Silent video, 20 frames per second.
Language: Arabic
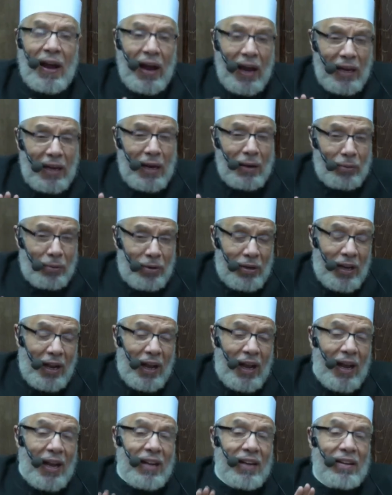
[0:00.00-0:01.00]
على كل
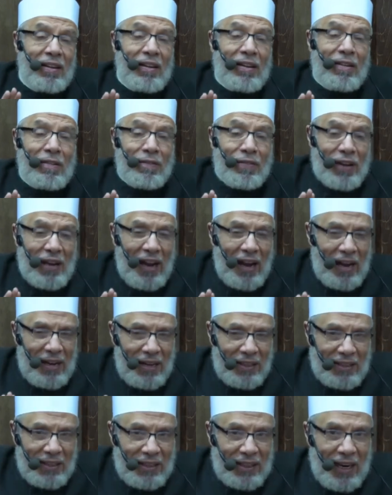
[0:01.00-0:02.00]
حال في
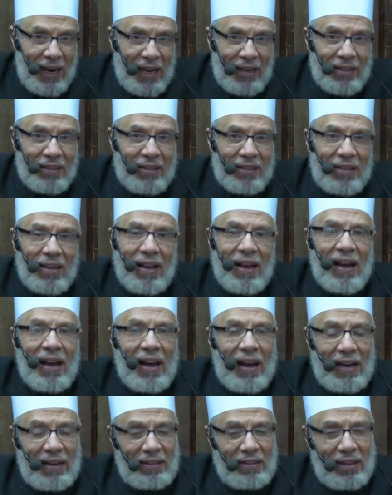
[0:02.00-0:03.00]
حالتك أنت
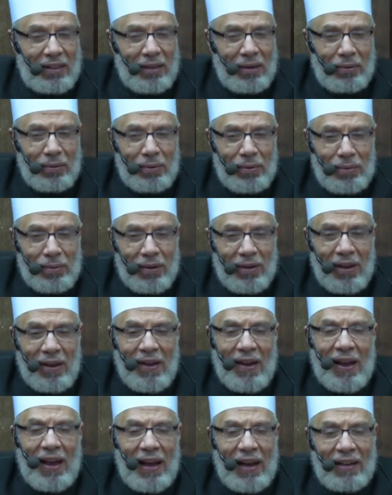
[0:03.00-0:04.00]
أنت تقول
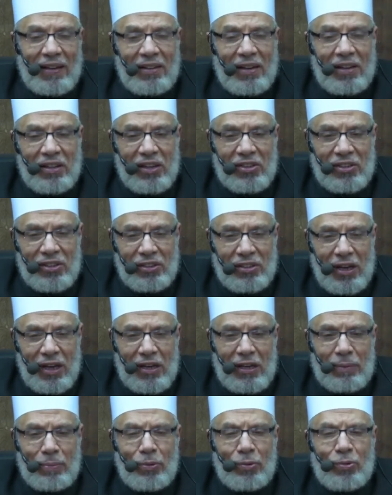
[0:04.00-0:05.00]
أنت
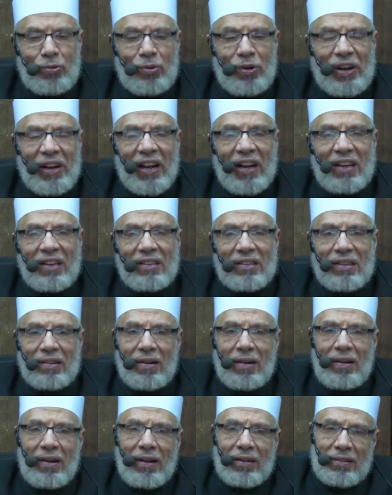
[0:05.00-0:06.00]
تجتنب
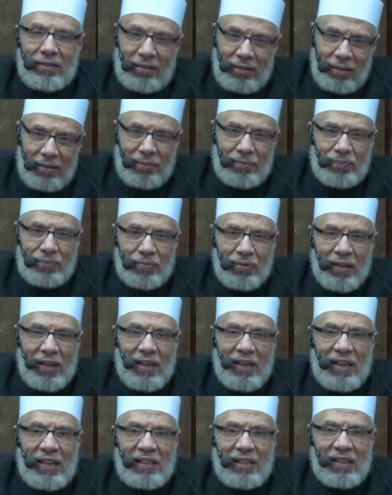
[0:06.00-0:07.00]
الاقتراض
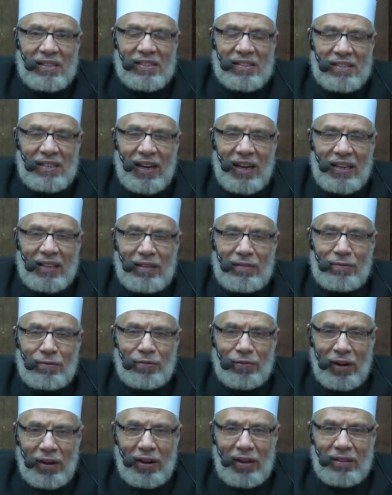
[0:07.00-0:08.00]
تستخدم
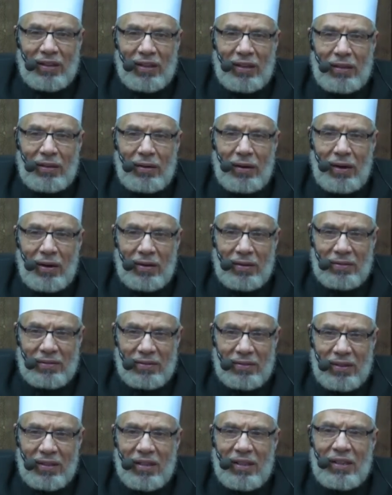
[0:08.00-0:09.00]
فقط
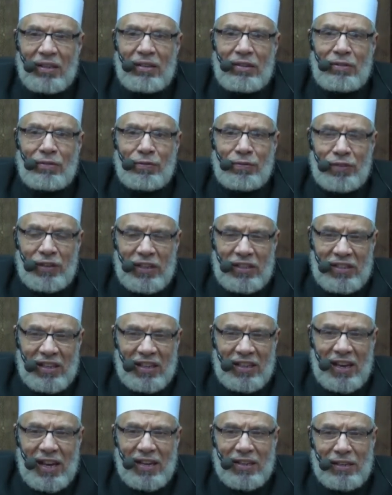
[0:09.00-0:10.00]
الكارد في
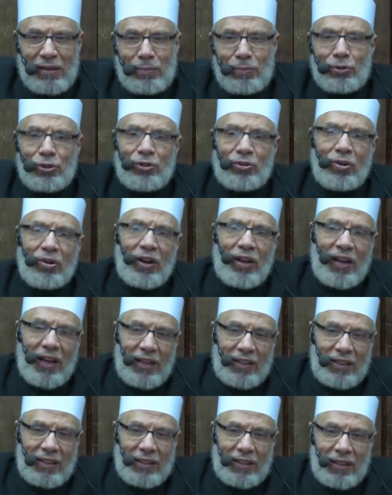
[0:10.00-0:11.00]
سداد
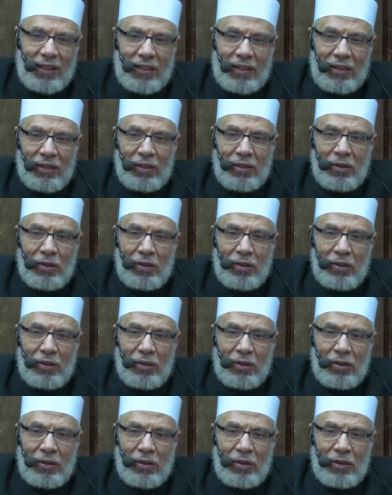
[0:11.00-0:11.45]
مشترياتك